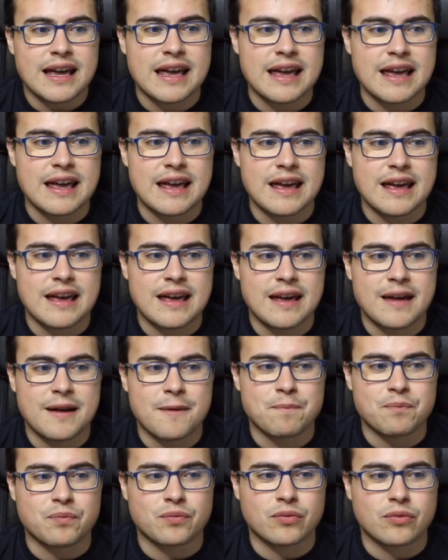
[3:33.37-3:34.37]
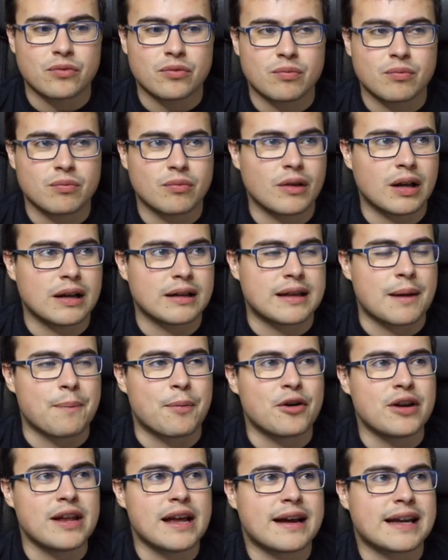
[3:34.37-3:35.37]
Eh, te
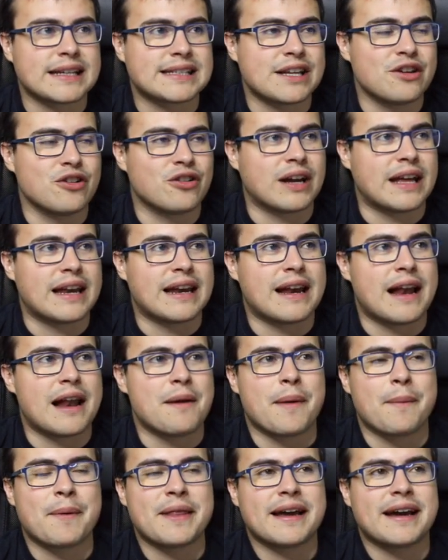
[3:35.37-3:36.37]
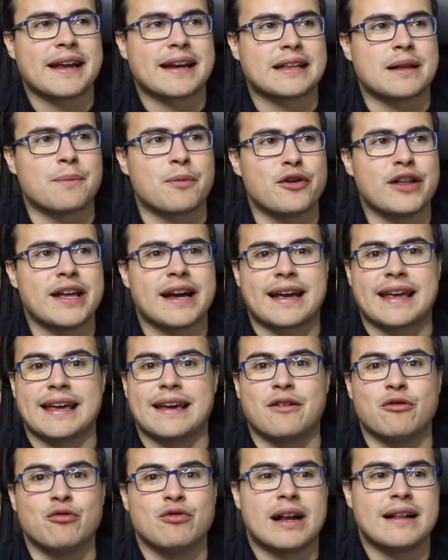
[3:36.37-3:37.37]
ponía, qué sé yo, en el mapa de guerra te ponía
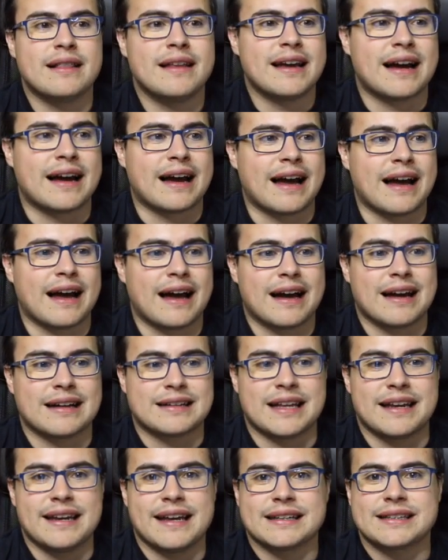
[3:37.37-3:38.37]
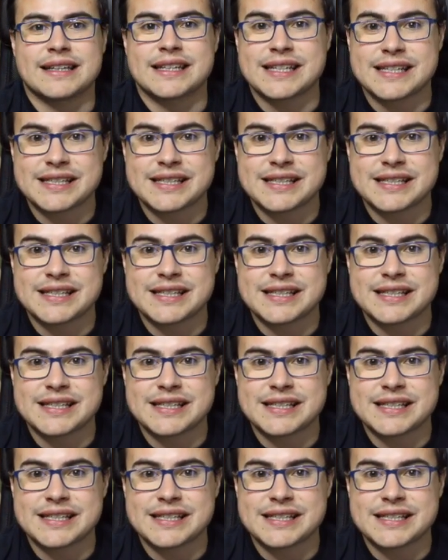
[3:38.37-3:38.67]
que una aldea ah, tenía tres